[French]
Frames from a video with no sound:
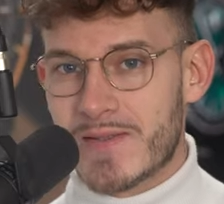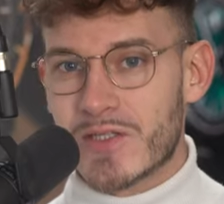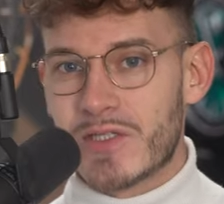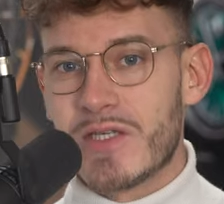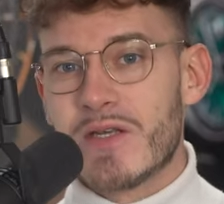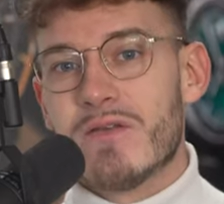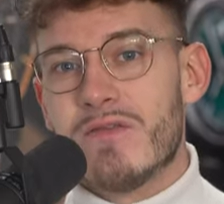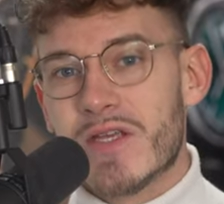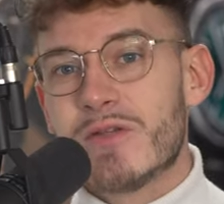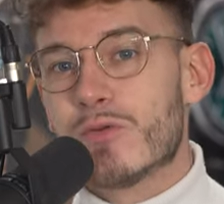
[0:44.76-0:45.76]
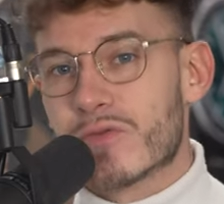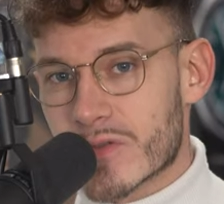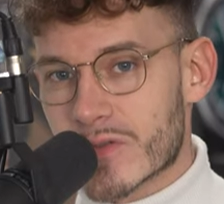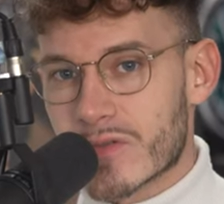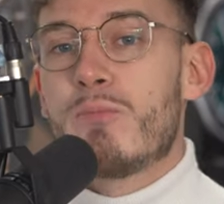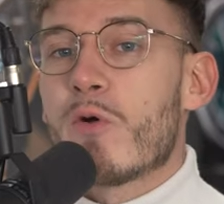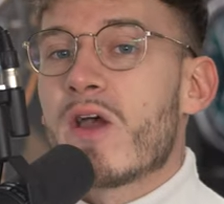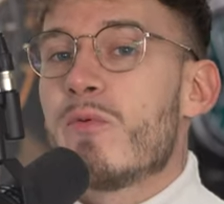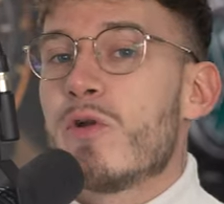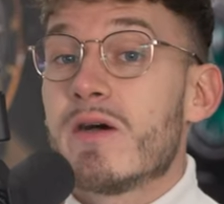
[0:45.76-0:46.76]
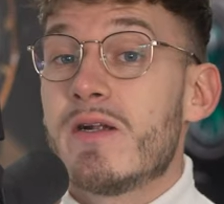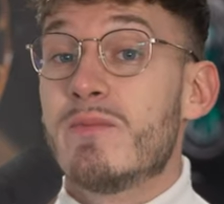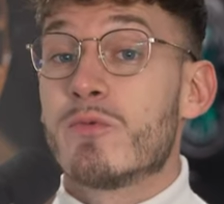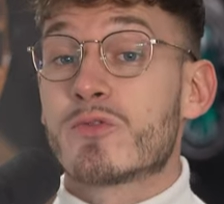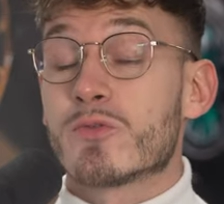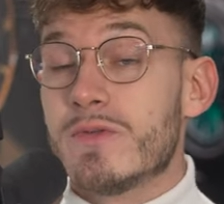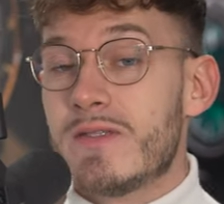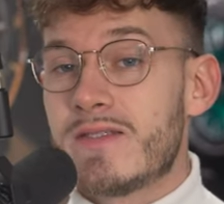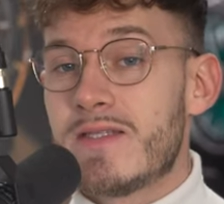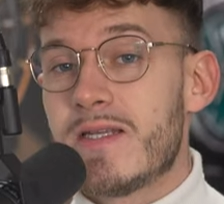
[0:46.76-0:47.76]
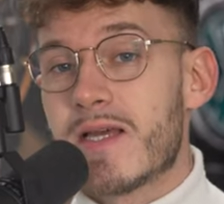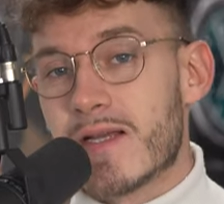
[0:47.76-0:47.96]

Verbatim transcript: détachées viennent de France Pour Herbolin, les montres sont destinées,